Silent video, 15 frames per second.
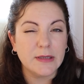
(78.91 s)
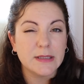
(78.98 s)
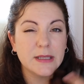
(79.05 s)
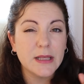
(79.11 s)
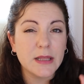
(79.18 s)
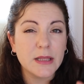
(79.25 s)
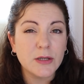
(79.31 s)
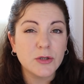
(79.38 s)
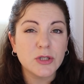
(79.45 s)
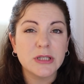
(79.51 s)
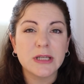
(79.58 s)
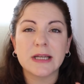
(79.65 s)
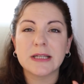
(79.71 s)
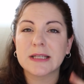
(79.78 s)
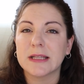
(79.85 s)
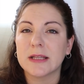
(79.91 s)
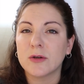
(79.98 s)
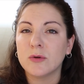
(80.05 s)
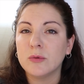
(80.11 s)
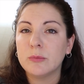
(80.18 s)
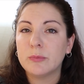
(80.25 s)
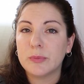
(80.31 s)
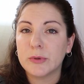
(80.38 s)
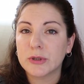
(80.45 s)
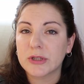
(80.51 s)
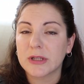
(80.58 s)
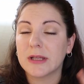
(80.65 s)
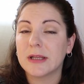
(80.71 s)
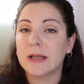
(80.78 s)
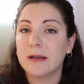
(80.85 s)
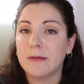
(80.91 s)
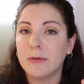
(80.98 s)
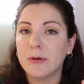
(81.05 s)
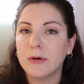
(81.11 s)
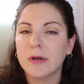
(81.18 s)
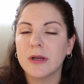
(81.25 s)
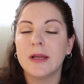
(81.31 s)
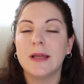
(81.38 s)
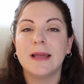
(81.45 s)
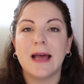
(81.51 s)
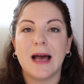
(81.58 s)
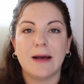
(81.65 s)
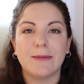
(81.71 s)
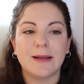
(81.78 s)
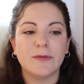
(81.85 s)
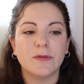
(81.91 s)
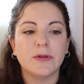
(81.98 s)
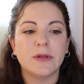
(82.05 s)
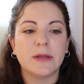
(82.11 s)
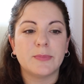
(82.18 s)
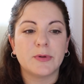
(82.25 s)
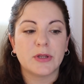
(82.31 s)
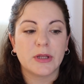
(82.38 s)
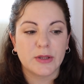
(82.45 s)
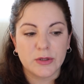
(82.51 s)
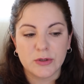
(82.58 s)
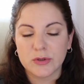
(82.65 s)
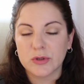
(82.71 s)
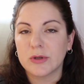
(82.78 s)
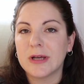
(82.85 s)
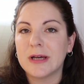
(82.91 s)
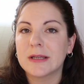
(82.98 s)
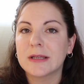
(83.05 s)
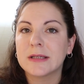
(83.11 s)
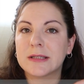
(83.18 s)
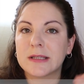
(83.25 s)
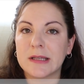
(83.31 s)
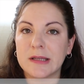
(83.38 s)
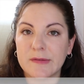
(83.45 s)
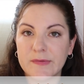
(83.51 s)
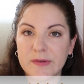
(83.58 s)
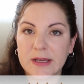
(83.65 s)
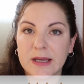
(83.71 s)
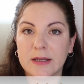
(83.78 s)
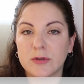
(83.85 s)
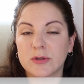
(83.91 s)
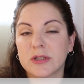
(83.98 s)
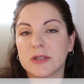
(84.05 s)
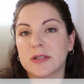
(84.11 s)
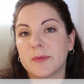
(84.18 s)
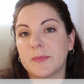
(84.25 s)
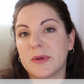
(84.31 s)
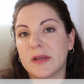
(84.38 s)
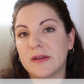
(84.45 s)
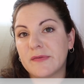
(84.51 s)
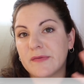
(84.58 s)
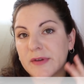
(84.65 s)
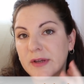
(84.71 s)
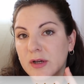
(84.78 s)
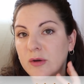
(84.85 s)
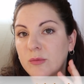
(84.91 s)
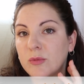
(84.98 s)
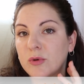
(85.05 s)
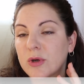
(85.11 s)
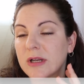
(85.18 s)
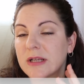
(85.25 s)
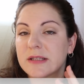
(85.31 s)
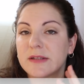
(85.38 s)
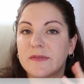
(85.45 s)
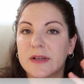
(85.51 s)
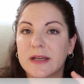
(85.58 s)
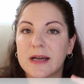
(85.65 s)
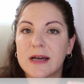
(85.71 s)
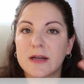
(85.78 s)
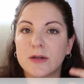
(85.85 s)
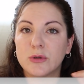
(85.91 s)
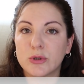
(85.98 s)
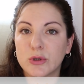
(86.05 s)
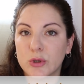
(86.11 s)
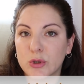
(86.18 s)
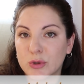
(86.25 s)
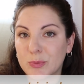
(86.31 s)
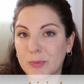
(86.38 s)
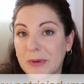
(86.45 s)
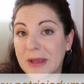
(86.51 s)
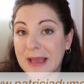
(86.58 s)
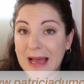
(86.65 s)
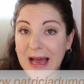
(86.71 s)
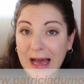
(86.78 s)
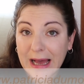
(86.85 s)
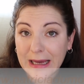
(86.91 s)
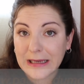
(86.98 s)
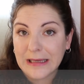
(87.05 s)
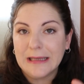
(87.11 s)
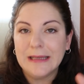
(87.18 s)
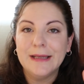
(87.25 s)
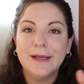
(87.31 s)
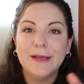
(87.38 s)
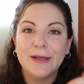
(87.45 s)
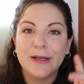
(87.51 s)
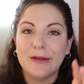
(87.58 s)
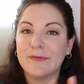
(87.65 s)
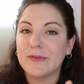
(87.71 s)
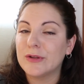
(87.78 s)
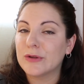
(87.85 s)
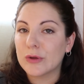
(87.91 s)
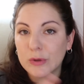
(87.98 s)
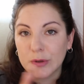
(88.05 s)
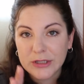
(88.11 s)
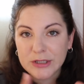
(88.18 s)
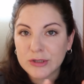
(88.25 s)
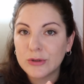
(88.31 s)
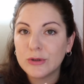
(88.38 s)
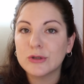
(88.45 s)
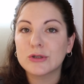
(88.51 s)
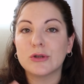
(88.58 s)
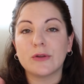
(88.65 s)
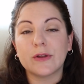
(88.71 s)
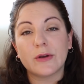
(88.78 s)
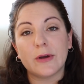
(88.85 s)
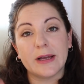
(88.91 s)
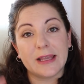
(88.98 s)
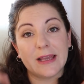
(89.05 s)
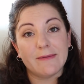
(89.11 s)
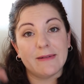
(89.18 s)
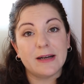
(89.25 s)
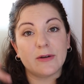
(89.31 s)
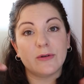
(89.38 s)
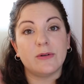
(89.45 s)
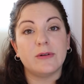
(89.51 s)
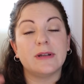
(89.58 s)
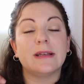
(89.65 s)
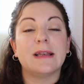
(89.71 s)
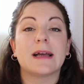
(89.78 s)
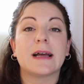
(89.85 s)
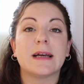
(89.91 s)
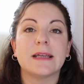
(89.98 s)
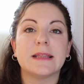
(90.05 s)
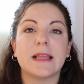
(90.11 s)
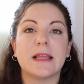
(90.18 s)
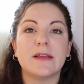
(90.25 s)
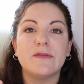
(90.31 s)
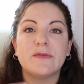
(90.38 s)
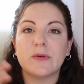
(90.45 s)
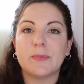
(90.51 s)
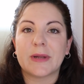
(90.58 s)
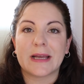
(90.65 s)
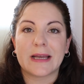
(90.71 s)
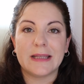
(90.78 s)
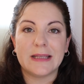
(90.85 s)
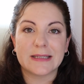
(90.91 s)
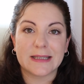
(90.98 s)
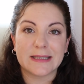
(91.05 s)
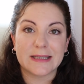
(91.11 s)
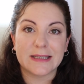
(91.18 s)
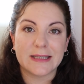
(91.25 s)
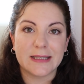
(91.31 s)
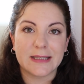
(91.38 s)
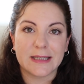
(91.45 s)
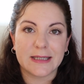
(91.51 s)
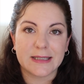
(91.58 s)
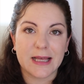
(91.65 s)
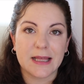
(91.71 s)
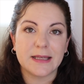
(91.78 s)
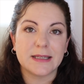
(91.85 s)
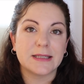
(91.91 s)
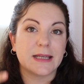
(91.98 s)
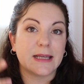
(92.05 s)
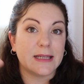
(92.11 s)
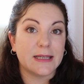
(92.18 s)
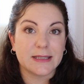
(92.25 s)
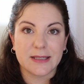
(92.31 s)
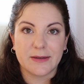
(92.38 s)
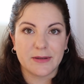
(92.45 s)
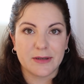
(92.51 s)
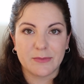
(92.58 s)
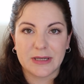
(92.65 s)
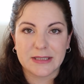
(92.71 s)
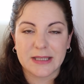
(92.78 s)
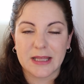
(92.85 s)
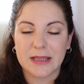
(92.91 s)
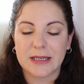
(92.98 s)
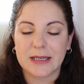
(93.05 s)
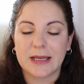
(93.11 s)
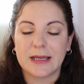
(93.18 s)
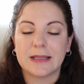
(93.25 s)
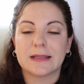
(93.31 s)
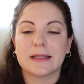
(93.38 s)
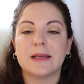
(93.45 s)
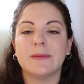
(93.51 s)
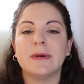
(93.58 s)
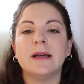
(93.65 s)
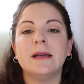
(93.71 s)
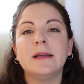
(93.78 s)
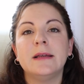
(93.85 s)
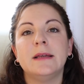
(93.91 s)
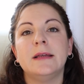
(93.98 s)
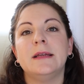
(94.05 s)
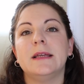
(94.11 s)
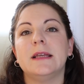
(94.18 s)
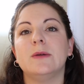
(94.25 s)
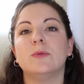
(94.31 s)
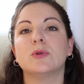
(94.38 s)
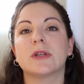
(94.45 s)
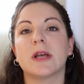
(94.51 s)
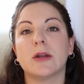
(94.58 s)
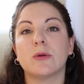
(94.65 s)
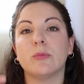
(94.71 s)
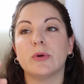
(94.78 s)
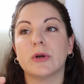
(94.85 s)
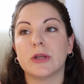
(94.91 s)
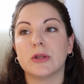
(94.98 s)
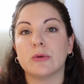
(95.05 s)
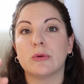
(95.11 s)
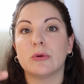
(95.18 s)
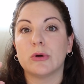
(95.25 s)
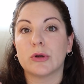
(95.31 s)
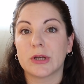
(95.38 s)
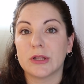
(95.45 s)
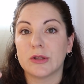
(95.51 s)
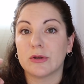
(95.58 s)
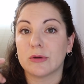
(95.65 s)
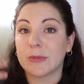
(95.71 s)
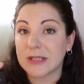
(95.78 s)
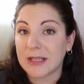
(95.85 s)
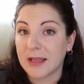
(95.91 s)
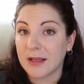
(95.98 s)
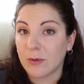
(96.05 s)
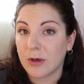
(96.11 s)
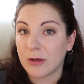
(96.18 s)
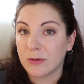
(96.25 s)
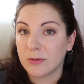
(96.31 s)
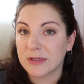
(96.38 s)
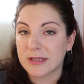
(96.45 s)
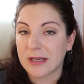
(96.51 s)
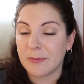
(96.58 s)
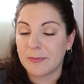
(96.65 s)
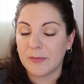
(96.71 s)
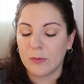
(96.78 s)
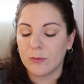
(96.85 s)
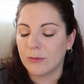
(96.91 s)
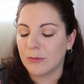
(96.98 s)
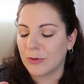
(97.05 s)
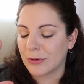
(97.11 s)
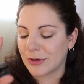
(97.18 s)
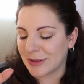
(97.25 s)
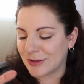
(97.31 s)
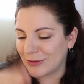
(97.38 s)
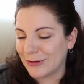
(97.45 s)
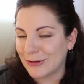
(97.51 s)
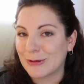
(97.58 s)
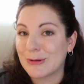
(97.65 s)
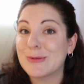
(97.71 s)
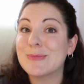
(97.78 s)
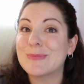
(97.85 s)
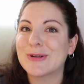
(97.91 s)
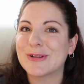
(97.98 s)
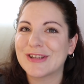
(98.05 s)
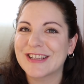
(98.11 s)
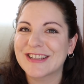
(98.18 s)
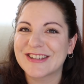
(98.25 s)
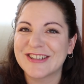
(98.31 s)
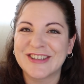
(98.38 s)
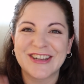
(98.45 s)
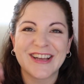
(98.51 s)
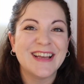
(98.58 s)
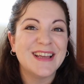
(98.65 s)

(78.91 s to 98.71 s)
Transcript: Sí deciros chicas que tengo un post en el blog hablando de protección solar, qué significan los SPF, cómo clasificarlos, los PA, en fin, todo eso os lo dejo aquí abajo en la cajita de info para aquellas que estéis interesadas y queráis saber más acerca del tema y buscar un poquito un corrector más adecuado a vuestra un corrector, un protector